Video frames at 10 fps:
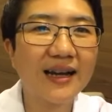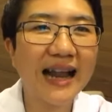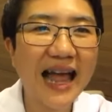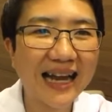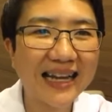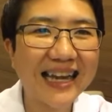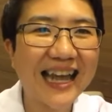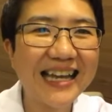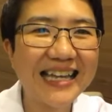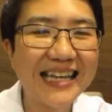ลากันแค่
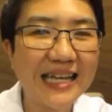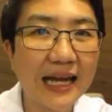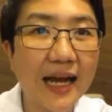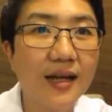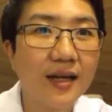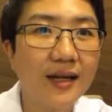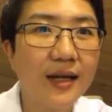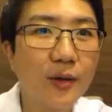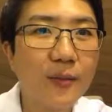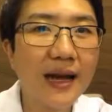นี้นะคะ
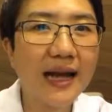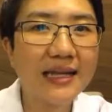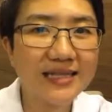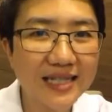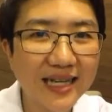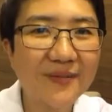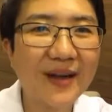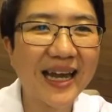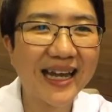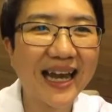เดี๋ยวมาเจอกันให
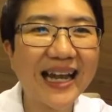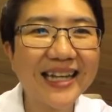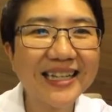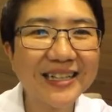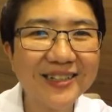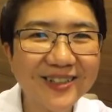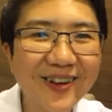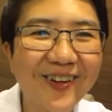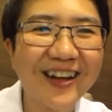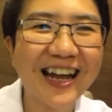ม่นะคะคิดถึงทุ
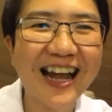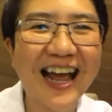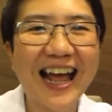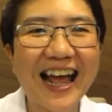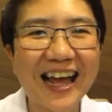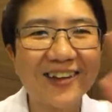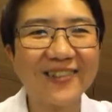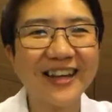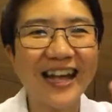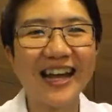กๆคนนะคะกุ๊
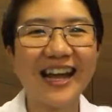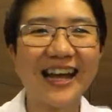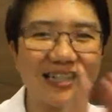ดไนท์นะคะ ส